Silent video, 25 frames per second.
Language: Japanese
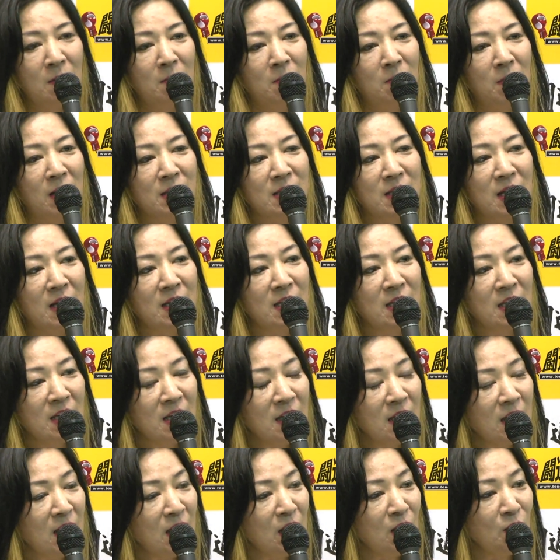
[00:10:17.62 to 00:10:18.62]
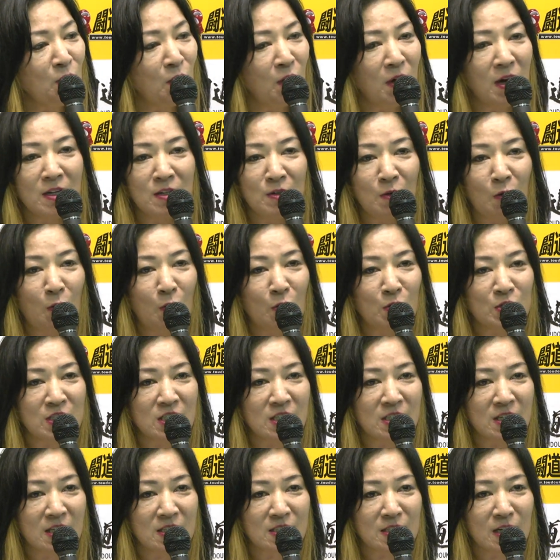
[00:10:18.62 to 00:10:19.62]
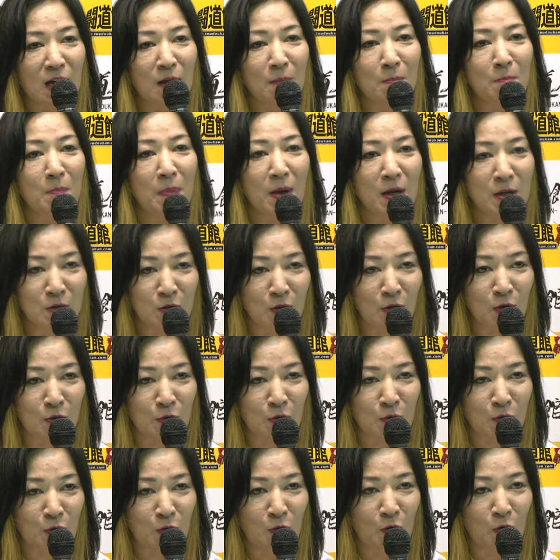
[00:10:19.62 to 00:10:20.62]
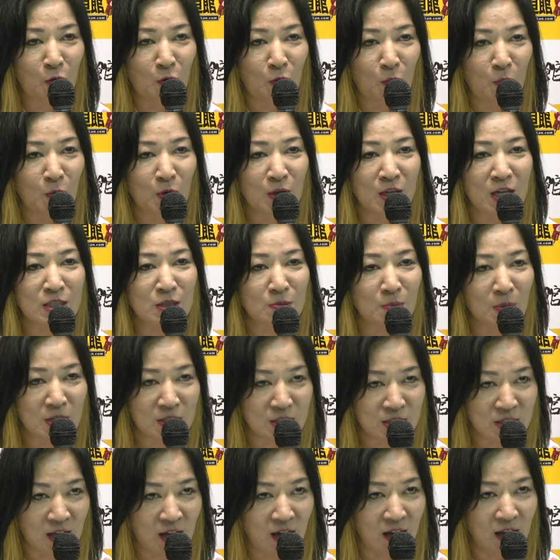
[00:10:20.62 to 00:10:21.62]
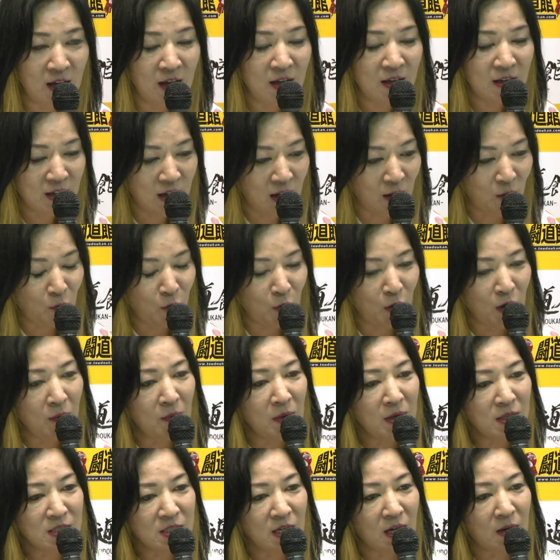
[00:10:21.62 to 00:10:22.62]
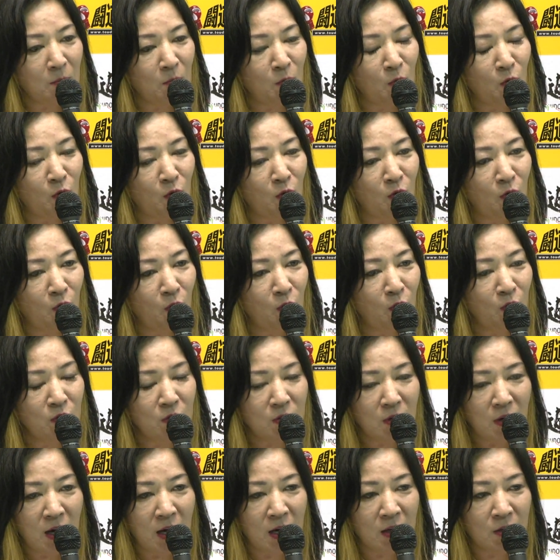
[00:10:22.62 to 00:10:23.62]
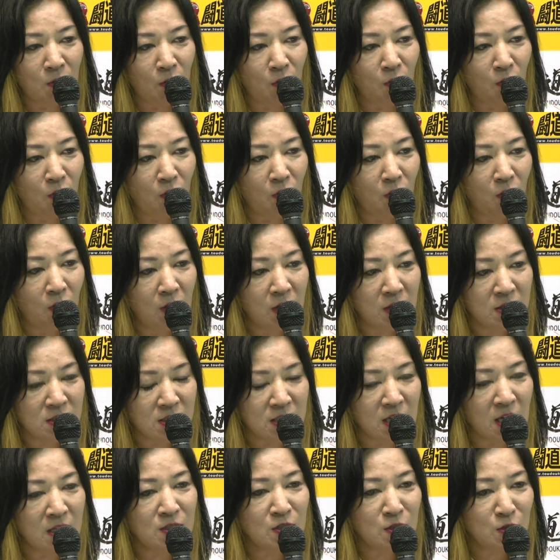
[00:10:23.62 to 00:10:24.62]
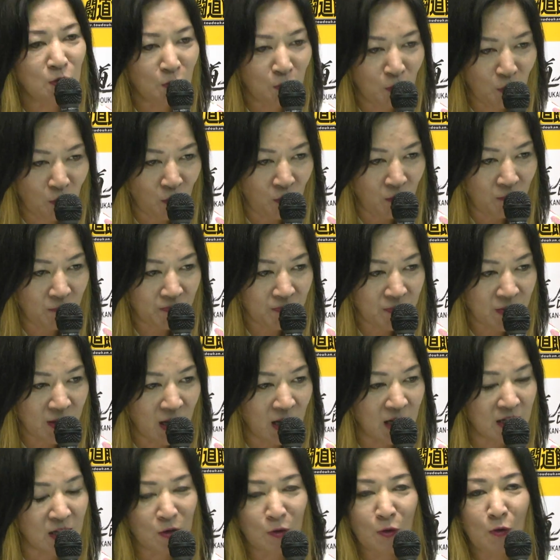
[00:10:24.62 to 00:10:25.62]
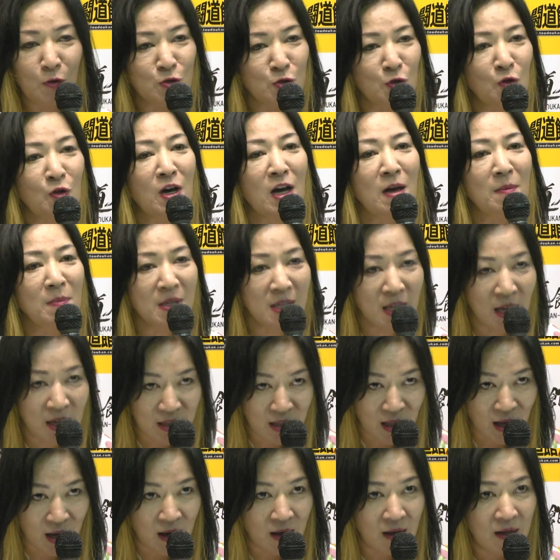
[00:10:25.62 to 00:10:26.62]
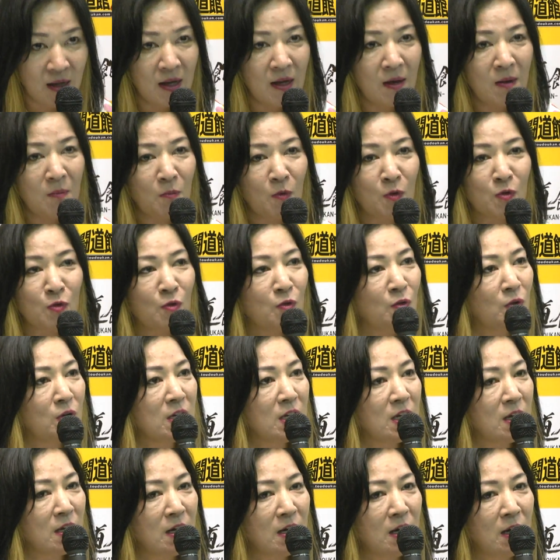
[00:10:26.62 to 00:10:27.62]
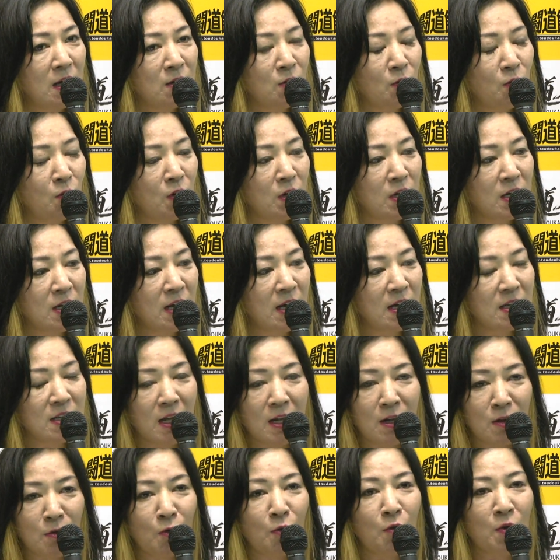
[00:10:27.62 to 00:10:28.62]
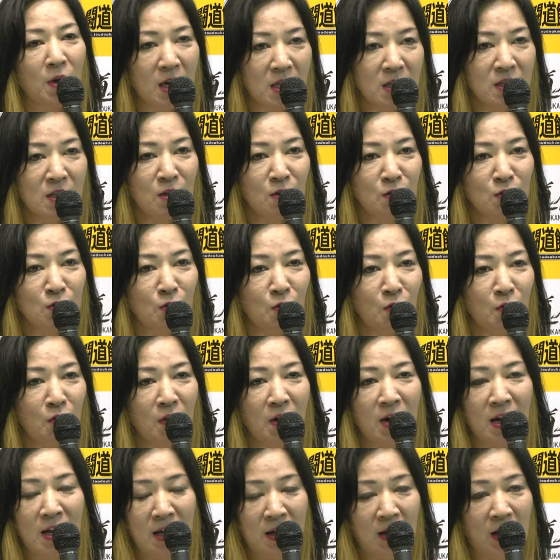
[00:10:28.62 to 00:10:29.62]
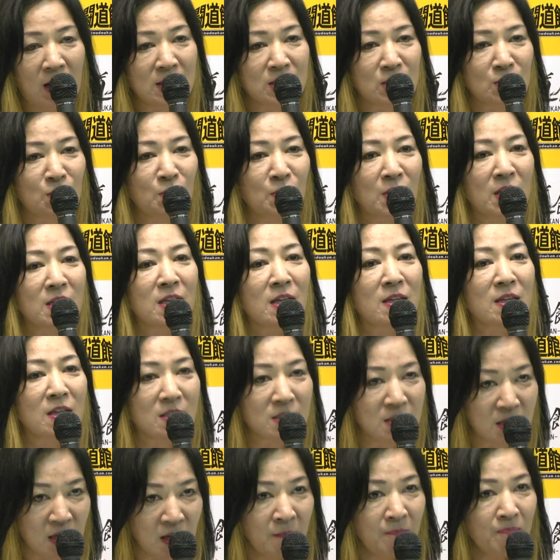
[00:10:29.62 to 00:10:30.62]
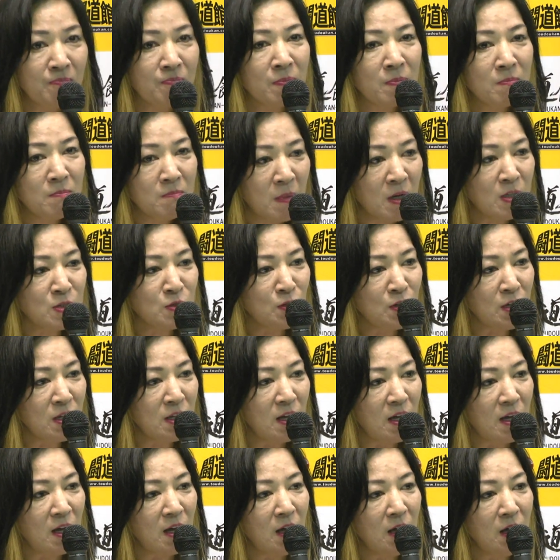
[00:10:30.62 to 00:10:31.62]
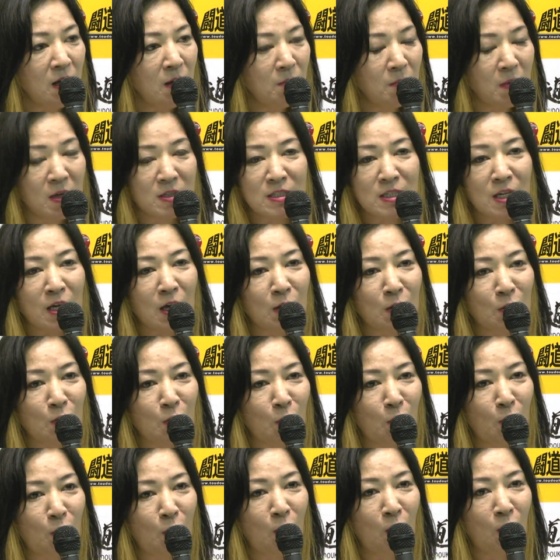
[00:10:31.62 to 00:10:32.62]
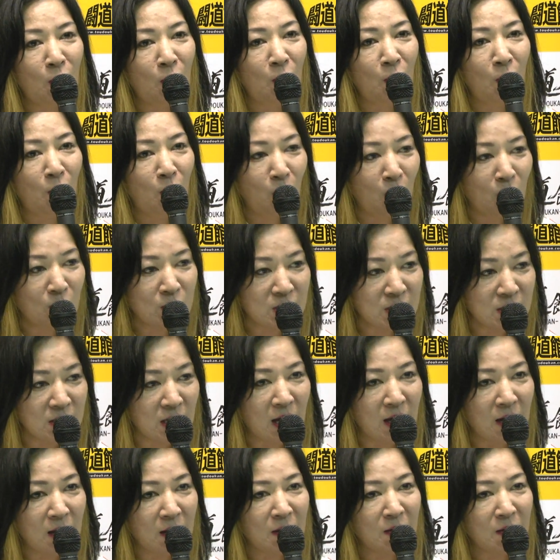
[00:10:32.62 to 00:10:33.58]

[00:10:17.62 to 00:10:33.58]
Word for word: また人気のある OG たちがいっぱいいるということを思い出しまして、いやこれはじゃあもう全女のやはり同窓会みたいなものを開いたらどうかっていうところから発想だったんですね。まあそれで、チケットを事前